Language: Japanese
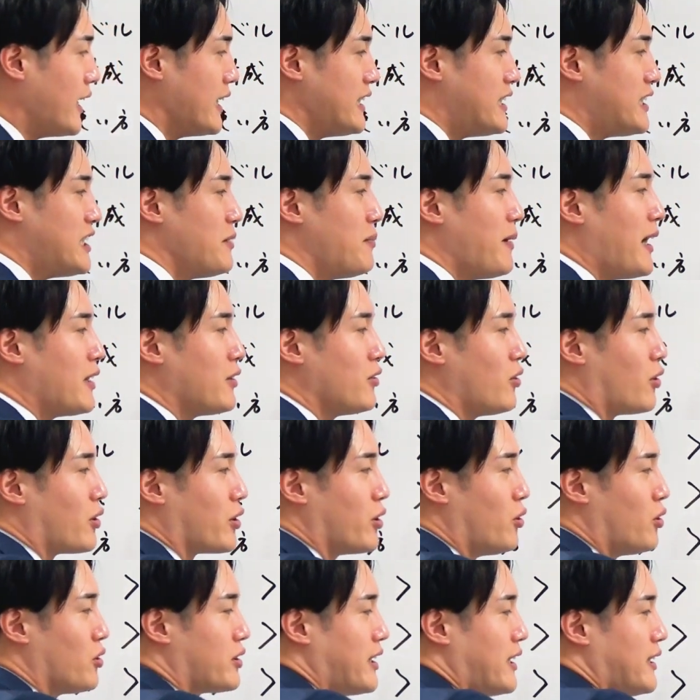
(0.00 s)
1番の
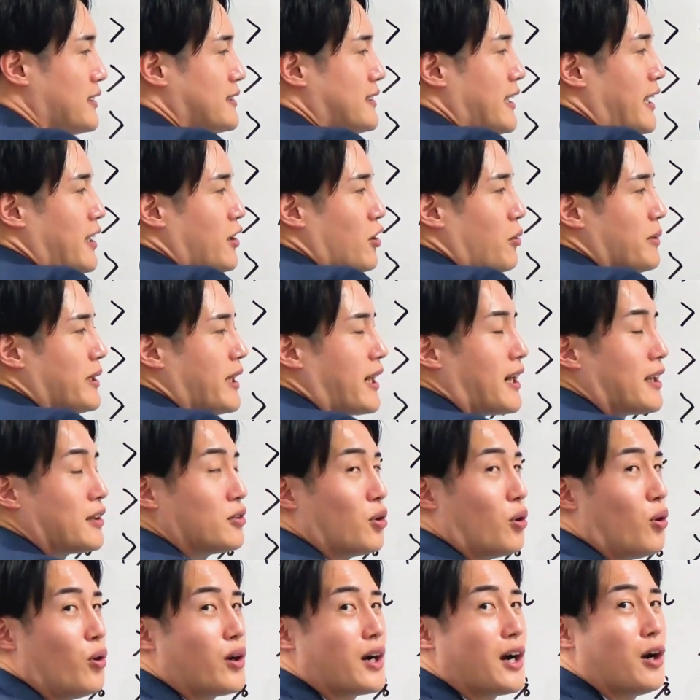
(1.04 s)
要点整理を見ながら
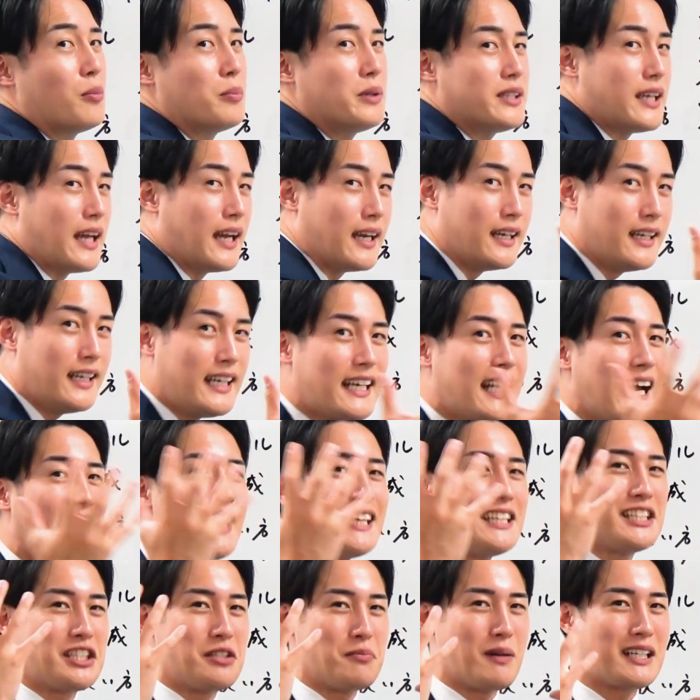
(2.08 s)
動画を見て理
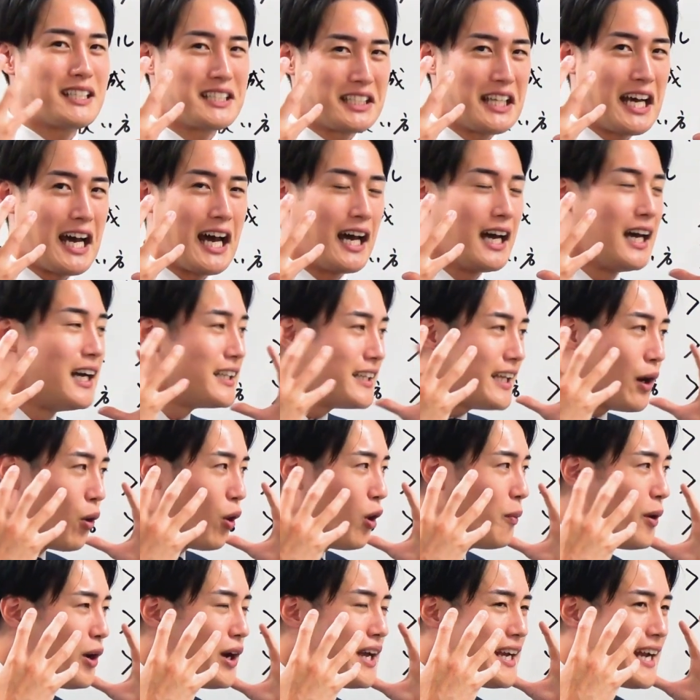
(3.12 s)
解しましたで
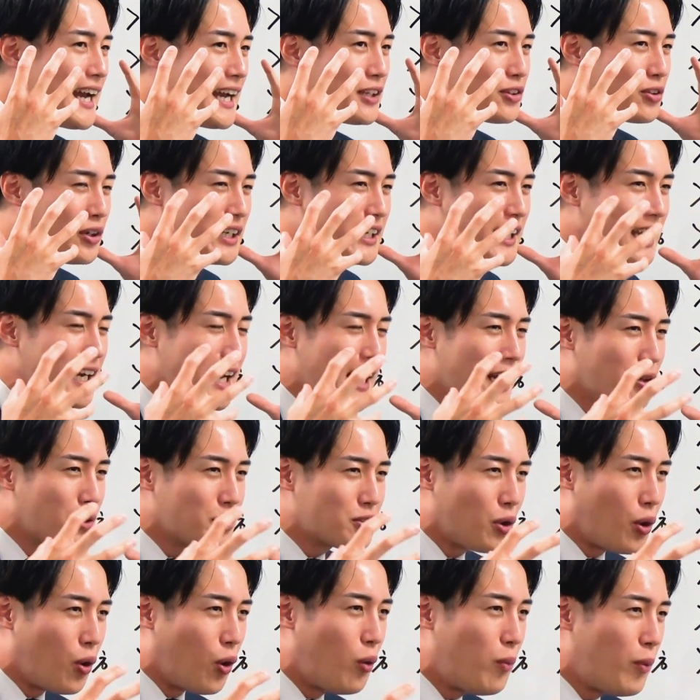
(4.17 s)
覚えないといけない
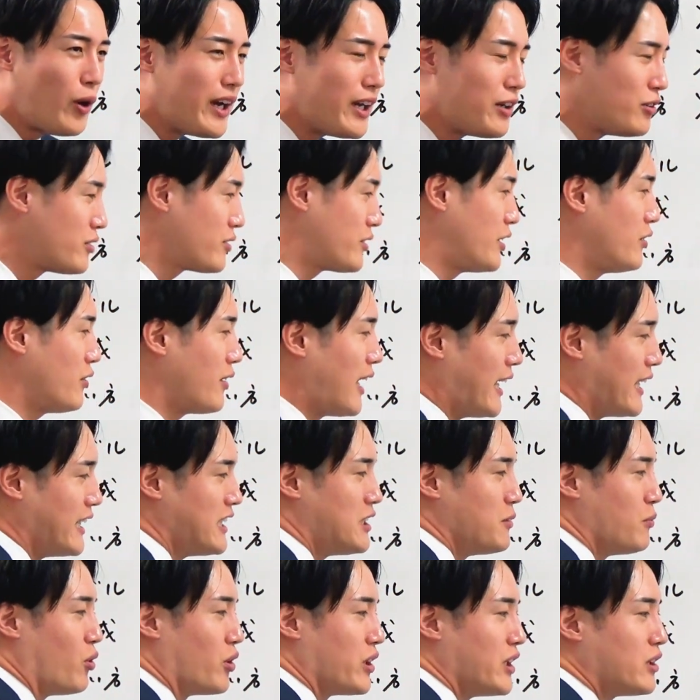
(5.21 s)
ことを覚えるっていうのが
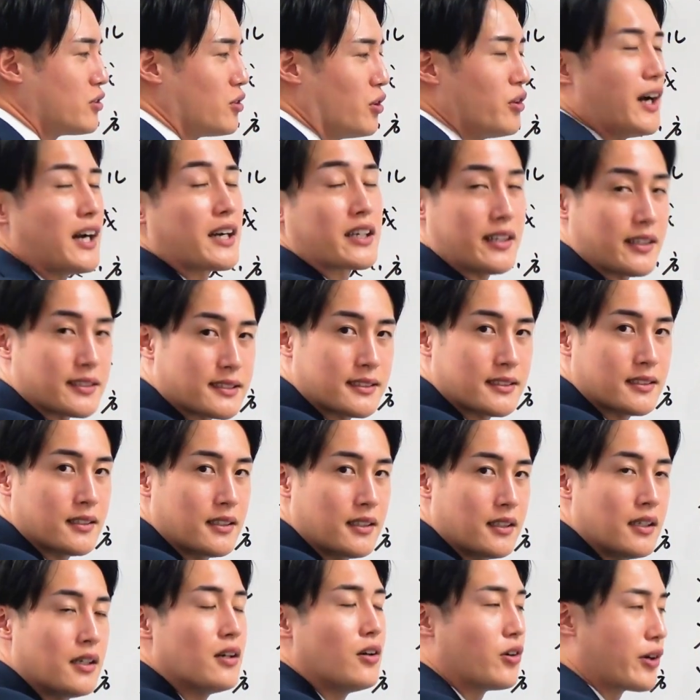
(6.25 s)
一問一答の暗記です
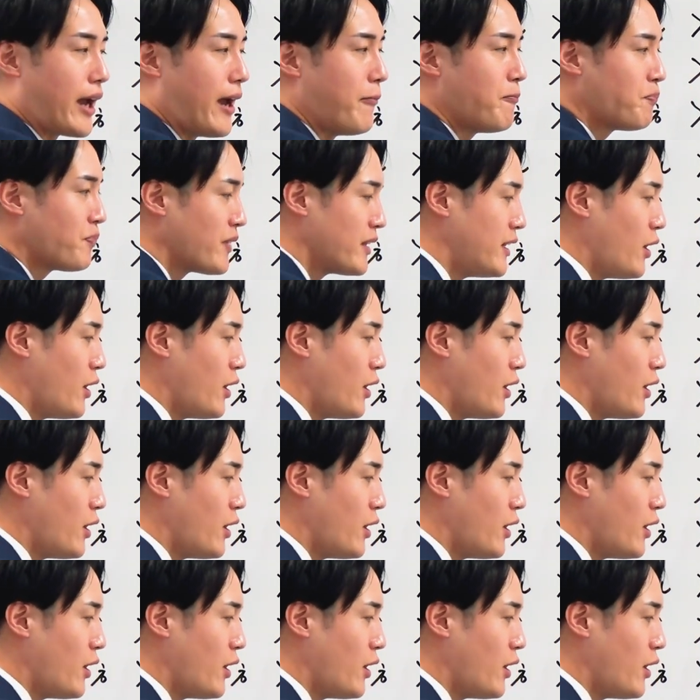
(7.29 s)
OK。